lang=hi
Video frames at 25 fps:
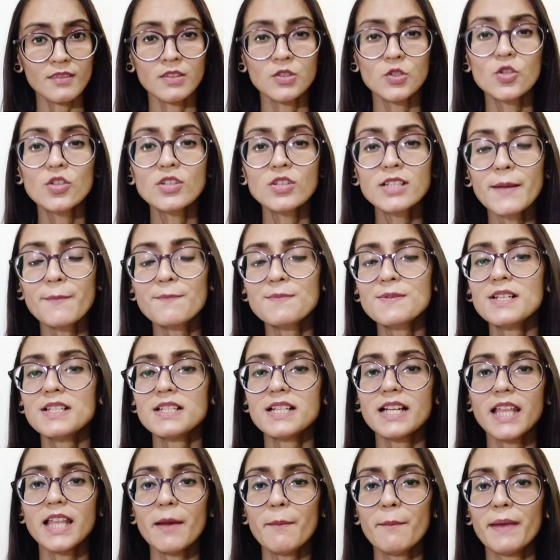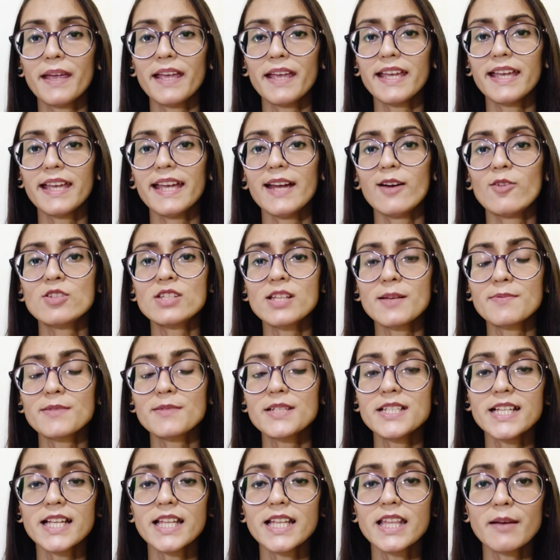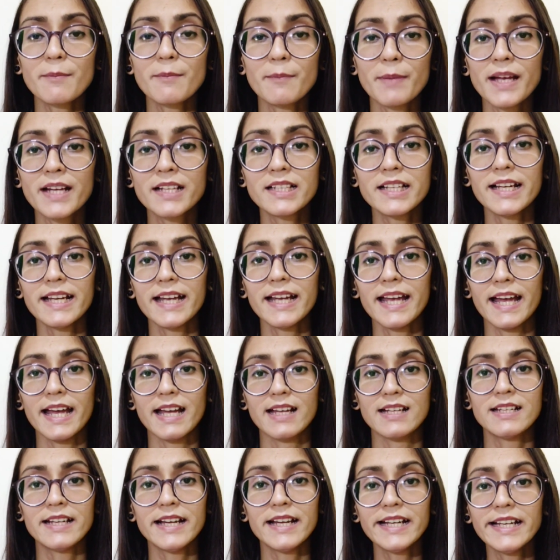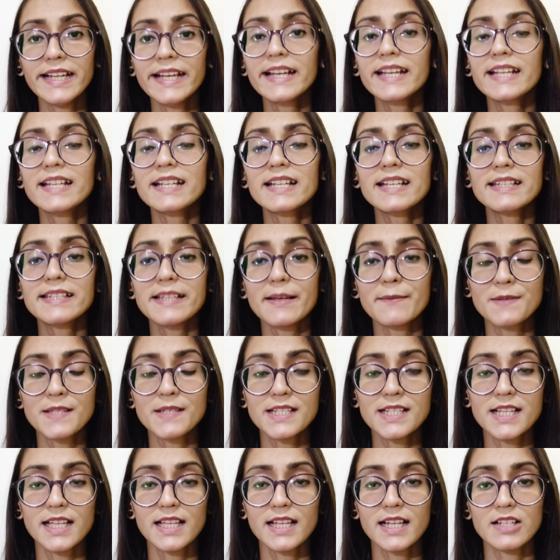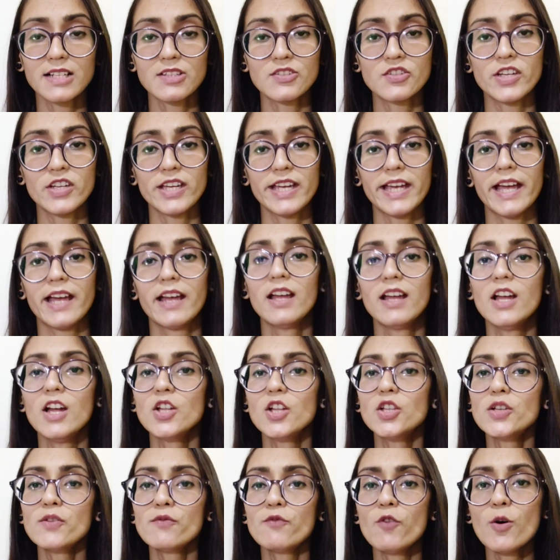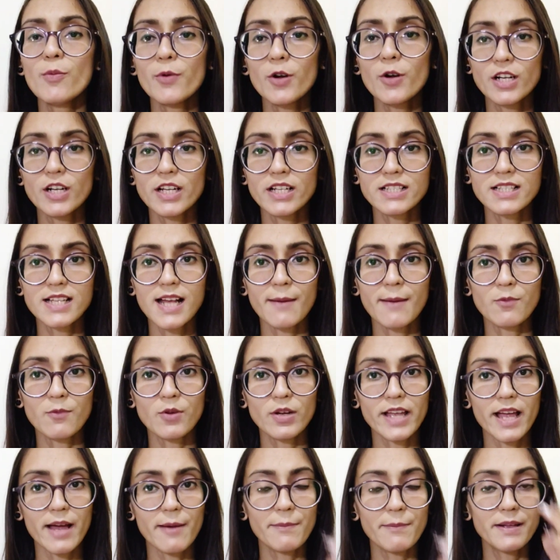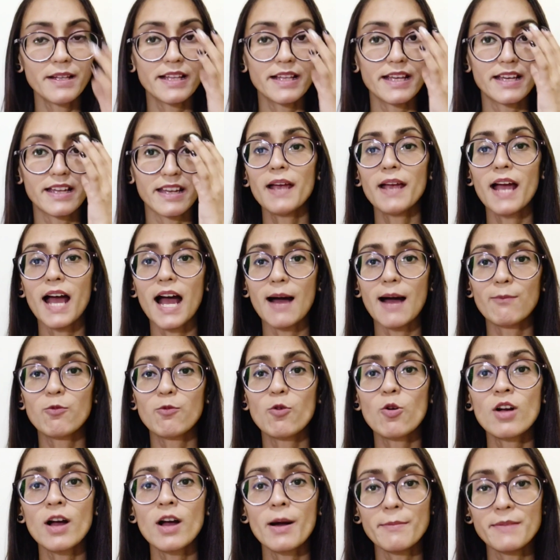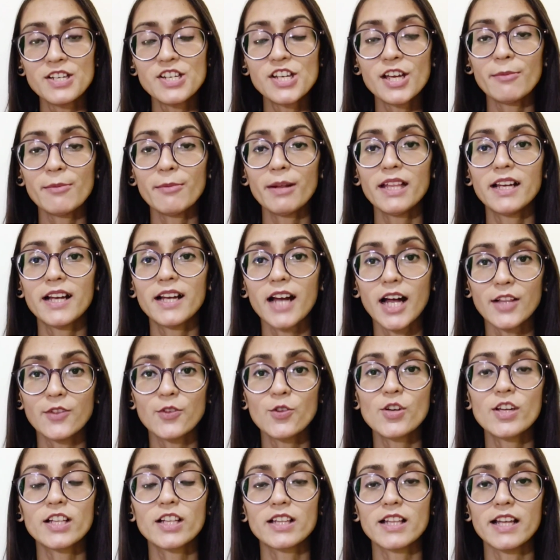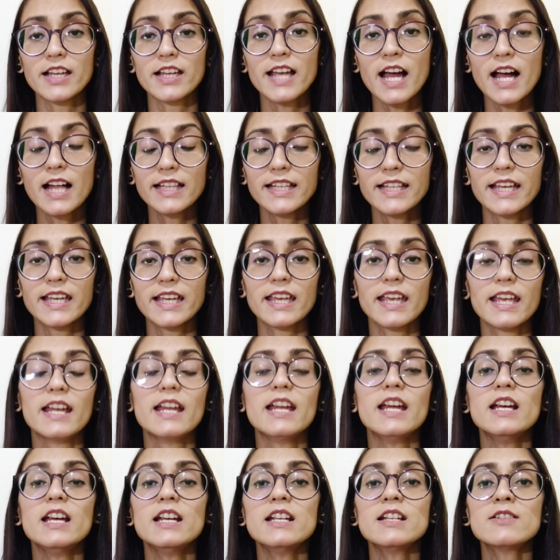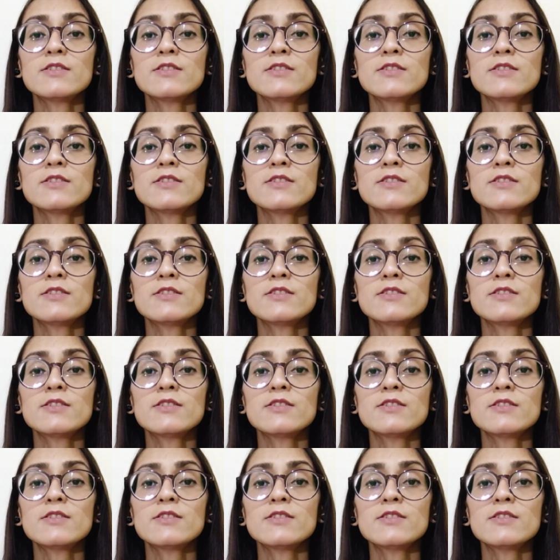जो सबसे ज्यादा बिके हैं और सबसे ज्यादा बिकते हैं रेटिंग इनकी सबसे ज्यादा अच्छी है तो वो प्रोडक्ट्स आपको यहाँ पे दिखते हैं आपको कमीशन में दिखाती हूँ कितना यहाँ देखिए